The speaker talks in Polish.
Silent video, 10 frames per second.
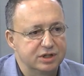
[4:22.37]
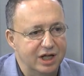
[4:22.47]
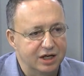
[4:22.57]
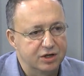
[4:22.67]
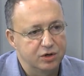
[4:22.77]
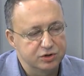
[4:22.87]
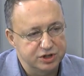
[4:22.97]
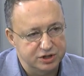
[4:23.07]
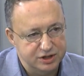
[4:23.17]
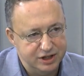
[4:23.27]
Tak,
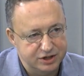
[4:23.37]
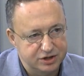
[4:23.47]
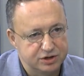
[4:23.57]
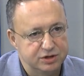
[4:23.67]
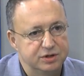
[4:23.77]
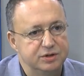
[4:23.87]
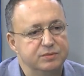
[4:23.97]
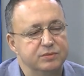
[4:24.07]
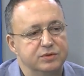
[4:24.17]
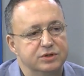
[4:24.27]
chociaż też y,
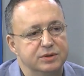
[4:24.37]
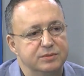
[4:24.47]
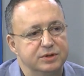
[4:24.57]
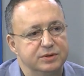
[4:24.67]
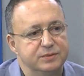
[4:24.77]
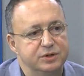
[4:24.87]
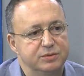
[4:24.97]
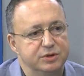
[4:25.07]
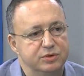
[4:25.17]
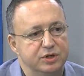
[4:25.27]
możemy
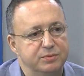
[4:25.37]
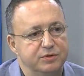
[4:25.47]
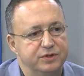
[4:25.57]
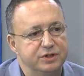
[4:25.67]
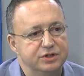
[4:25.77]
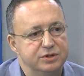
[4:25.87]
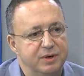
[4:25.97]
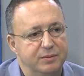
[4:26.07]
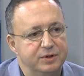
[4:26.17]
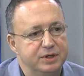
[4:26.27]
sobie tutaj powiedzieć, że
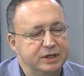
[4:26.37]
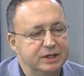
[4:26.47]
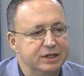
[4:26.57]
mamy